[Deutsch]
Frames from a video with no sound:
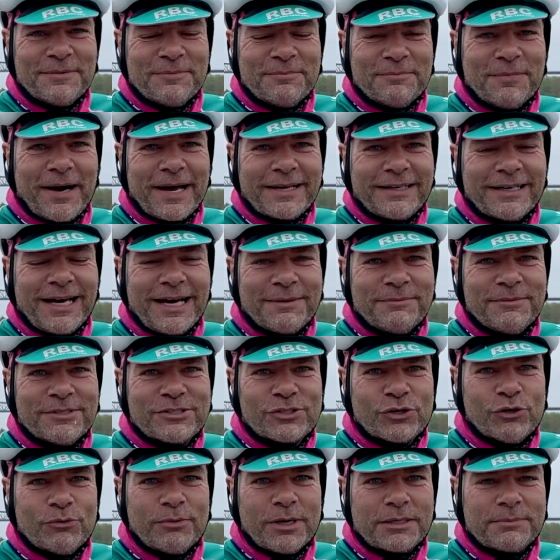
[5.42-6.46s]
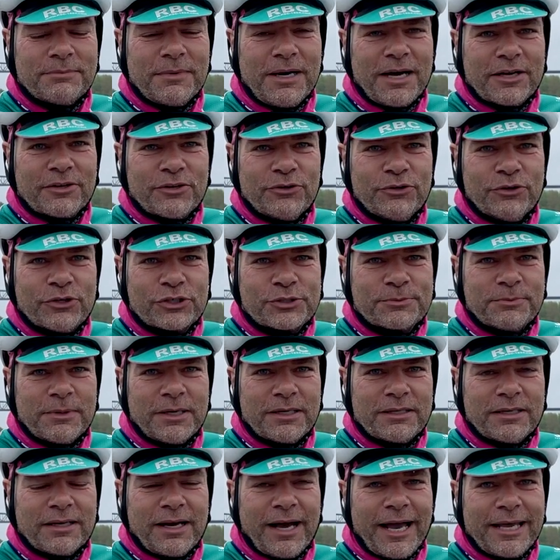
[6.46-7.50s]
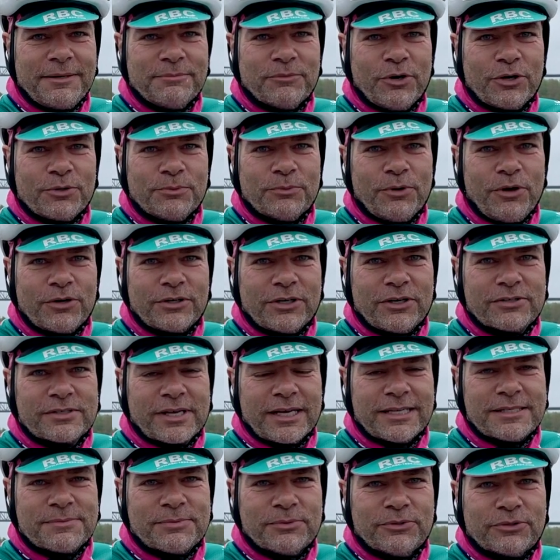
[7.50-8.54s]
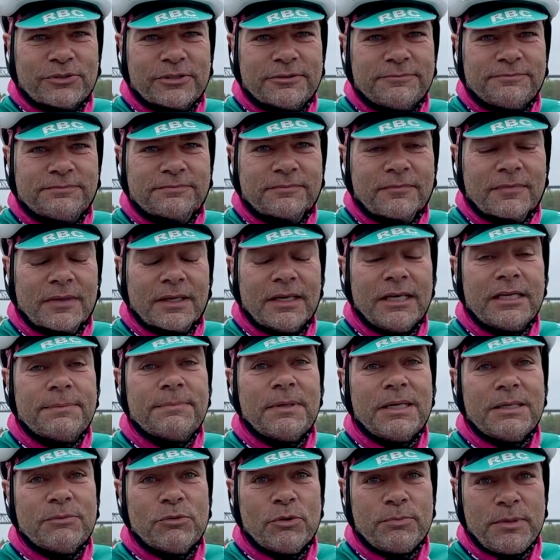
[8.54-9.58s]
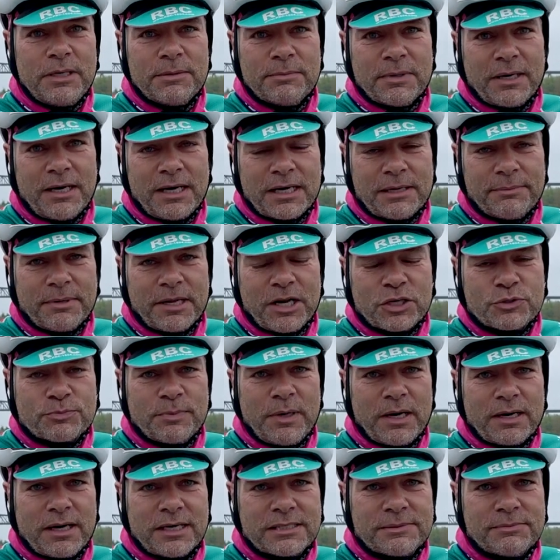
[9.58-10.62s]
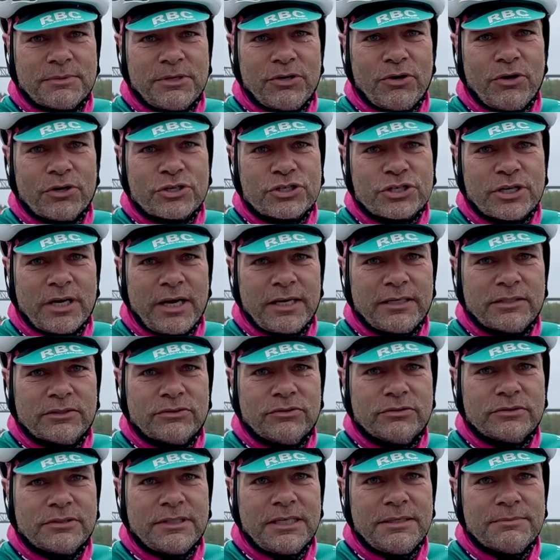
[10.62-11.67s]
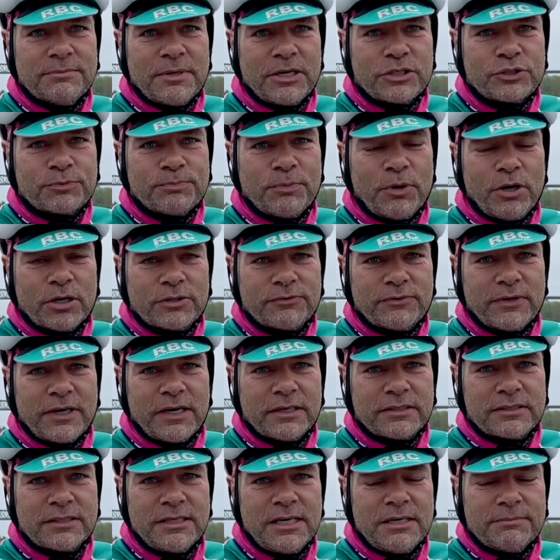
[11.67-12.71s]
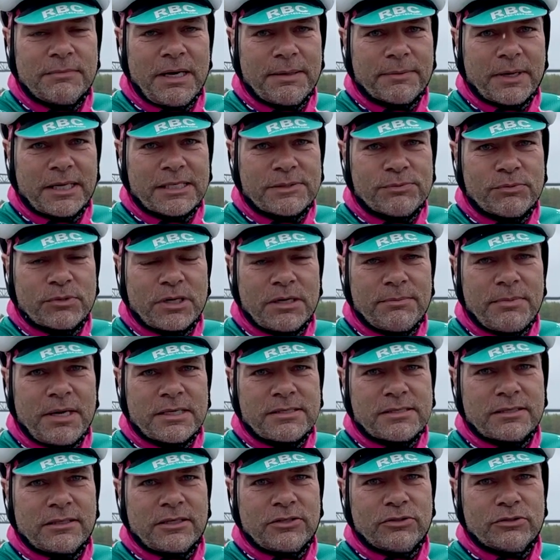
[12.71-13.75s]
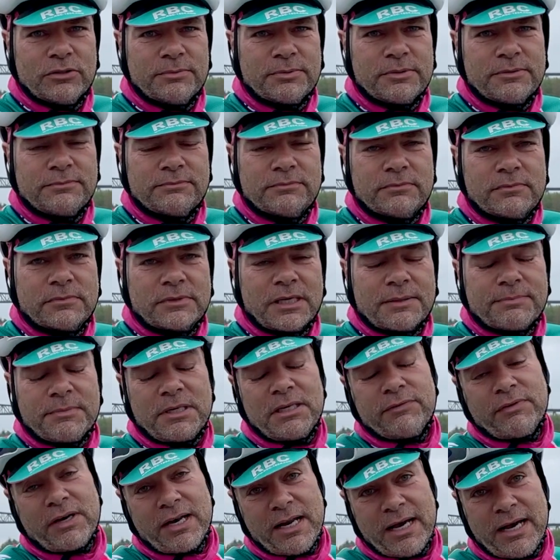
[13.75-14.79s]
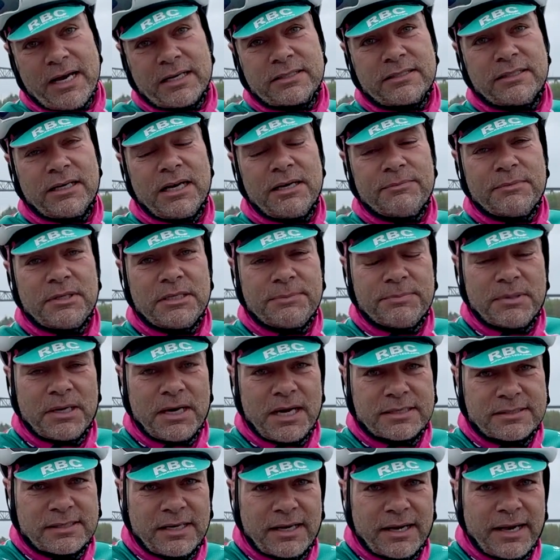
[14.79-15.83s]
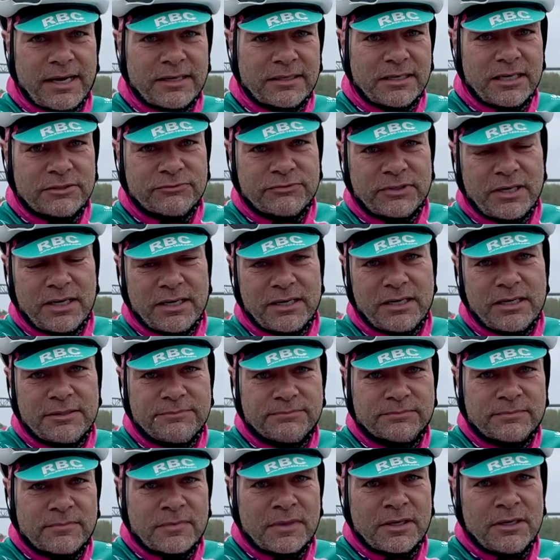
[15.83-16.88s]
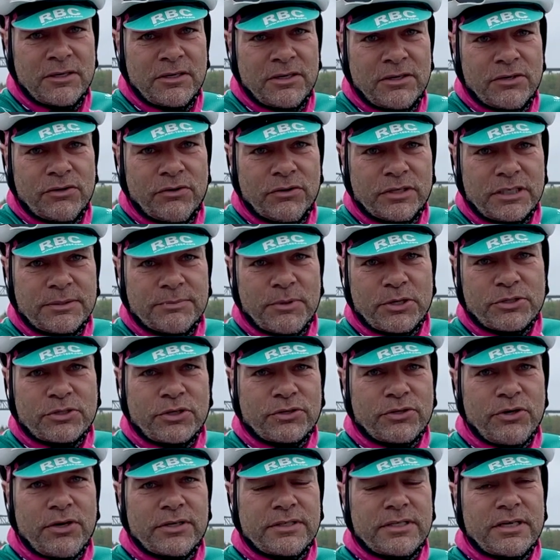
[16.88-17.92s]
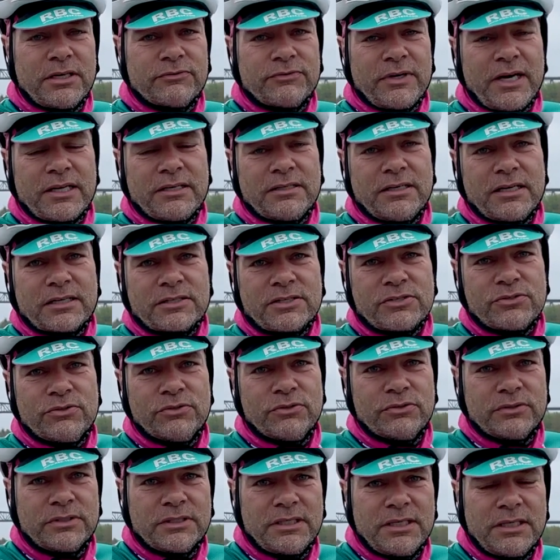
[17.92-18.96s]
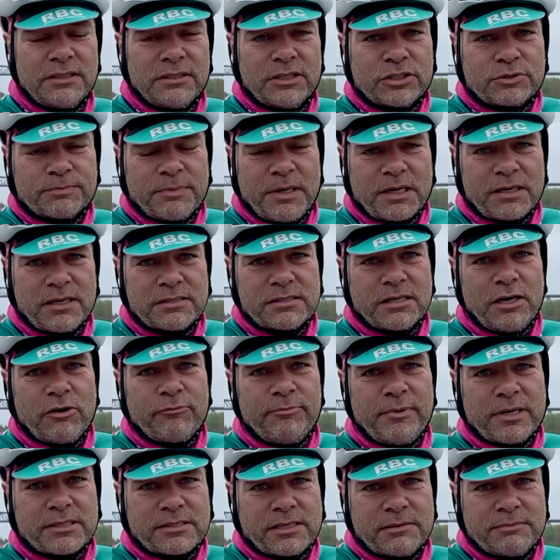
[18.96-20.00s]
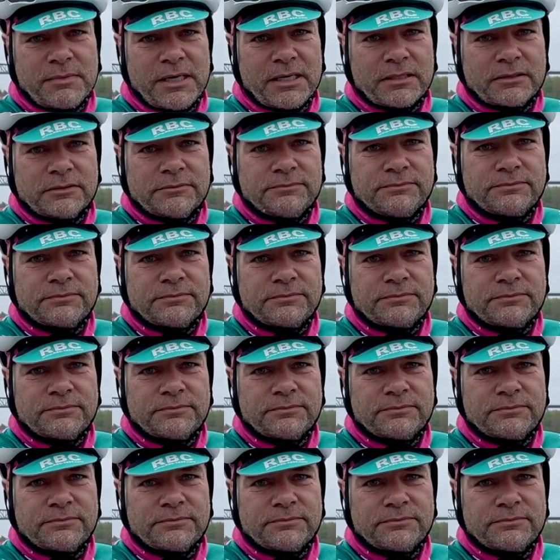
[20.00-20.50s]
Mein Name ist Robert Mario Hirschmann, ein Moin Moin aus Rendsburg. Ich bin Immobilienberater bei der Sparkasse Müllholstein und bei Sportwart beim Rendsburger Bicyclub. Seit mittlerweile acht Jahren bin ich begeisterter Rennradfahrer und ich möchte euch heute auf eine Aktion der Sparkasse aufmerksam machen.